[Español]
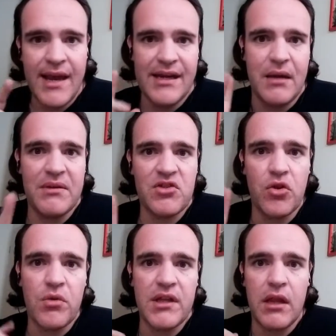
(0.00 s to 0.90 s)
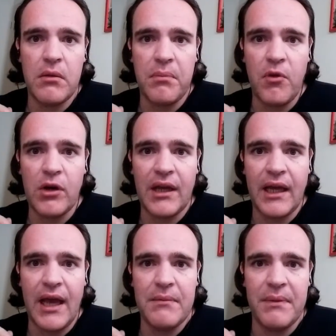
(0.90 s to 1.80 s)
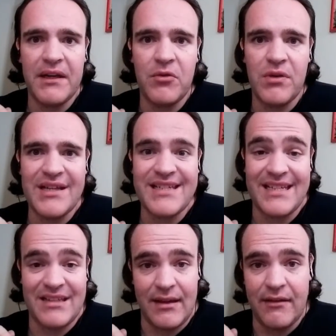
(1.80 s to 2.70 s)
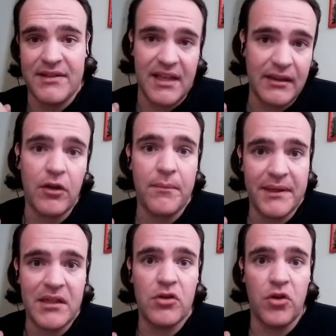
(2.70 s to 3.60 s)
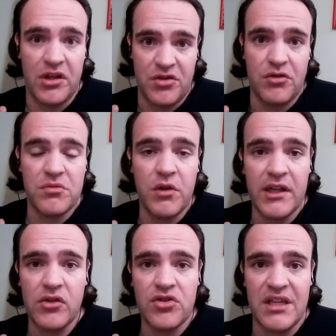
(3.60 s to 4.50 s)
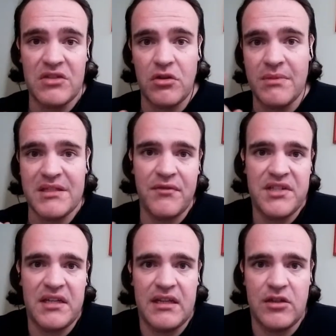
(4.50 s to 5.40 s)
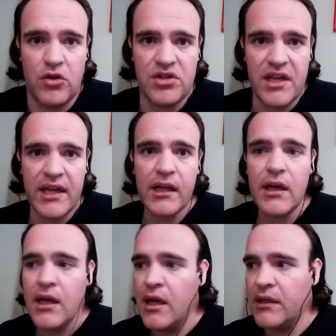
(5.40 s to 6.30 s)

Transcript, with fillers: nada más con cuidado porque hay películas que está bastante competido lo que son los boletos y son más difíciles de conseguir,